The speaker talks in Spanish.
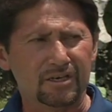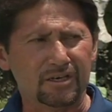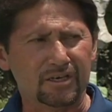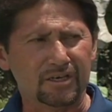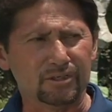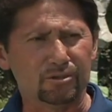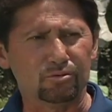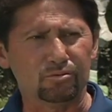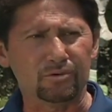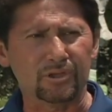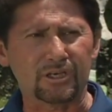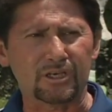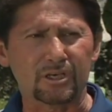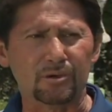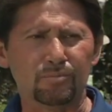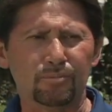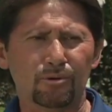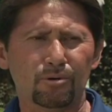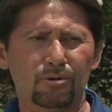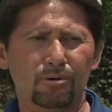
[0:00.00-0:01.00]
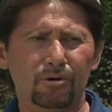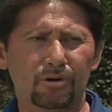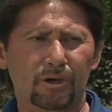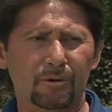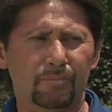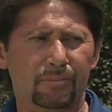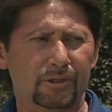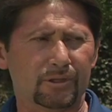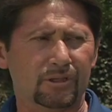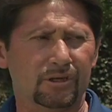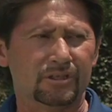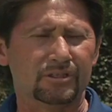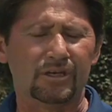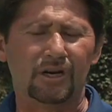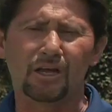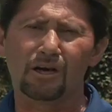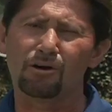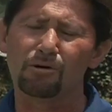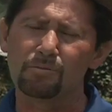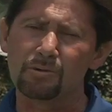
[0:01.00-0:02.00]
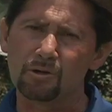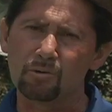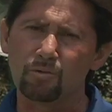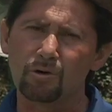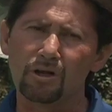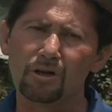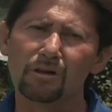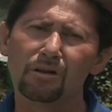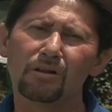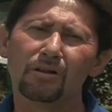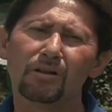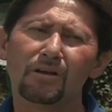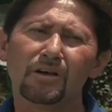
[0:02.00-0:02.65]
es un equipo que pertenece a la Commonwealth,